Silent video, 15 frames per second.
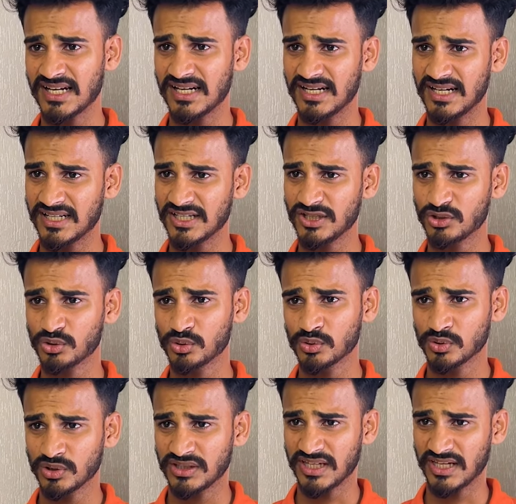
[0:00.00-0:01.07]
लेकिन तू
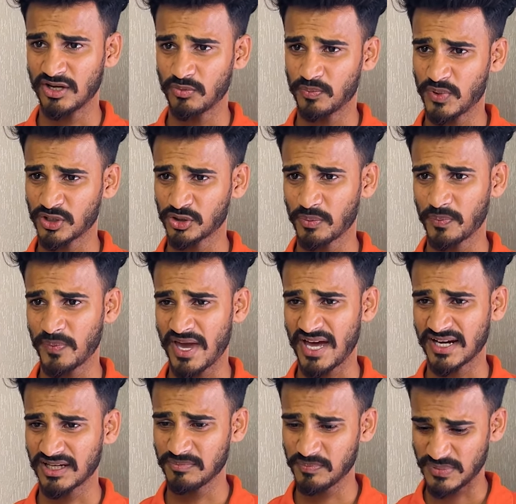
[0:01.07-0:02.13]
तेरे ऊपर तो प्यार
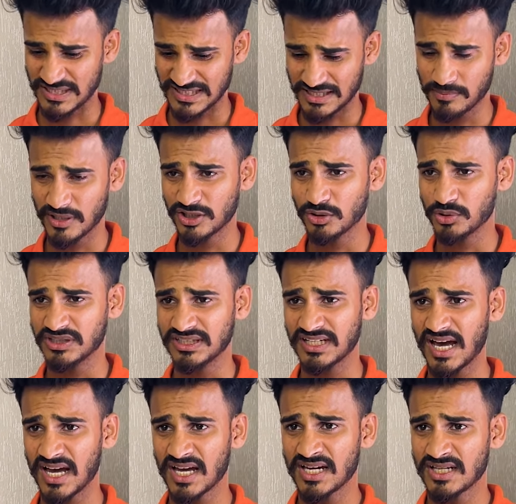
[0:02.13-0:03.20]
की पट्टी बंधी हुई थी ना
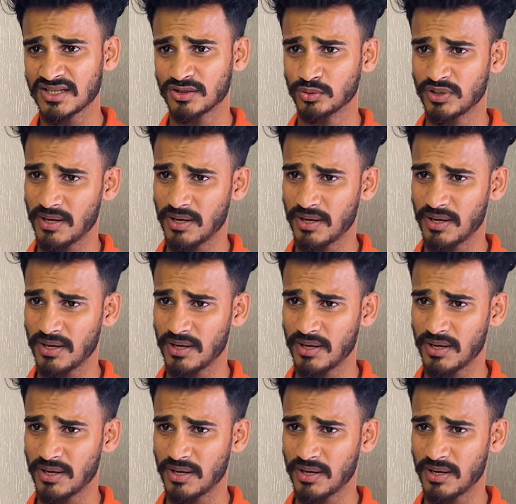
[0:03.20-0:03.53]
तूने